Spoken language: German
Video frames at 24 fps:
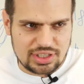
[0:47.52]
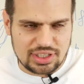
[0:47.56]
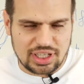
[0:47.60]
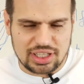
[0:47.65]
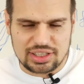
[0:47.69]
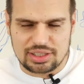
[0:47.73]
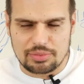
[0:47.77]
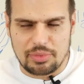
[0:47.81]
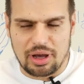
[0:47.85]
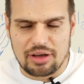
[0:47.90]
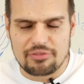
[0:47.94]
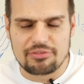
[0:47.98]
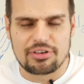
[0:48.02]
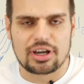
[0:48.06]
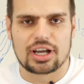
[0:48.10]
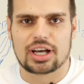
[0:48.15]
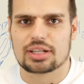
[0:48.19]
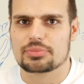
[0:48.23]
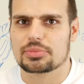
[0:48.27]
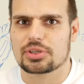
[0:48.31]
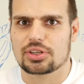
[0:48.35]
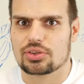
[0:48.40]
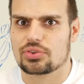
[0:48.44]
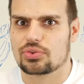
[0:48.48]
Direkt am Anfang
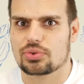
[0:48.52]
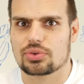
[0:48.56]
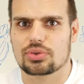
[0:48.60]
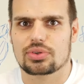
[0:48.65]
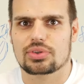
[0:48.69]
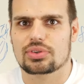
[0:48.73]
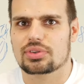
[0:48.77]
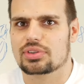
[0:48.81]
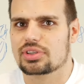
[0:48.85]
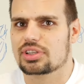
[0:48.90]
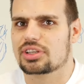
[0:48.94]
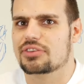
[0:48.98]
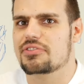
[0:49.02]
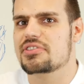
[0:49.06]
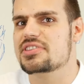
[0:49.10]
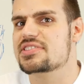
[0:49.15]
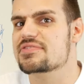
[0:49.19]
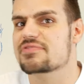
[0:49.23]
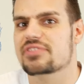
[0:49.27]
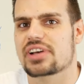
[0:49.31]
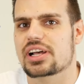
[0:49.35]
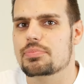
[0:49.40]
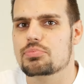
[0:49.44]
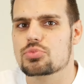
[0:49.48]
hat man auch so einen
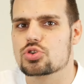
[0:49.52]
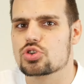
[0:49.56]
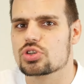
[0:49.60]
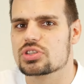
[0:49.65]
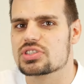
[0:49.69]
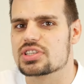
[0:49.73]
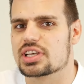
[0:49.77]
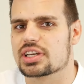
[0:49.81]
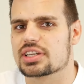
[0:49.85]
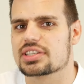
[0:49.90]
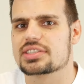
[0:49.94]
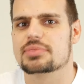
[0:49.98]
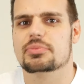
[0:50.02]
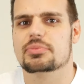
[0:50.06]
gewissen Welpenschutz, sage ich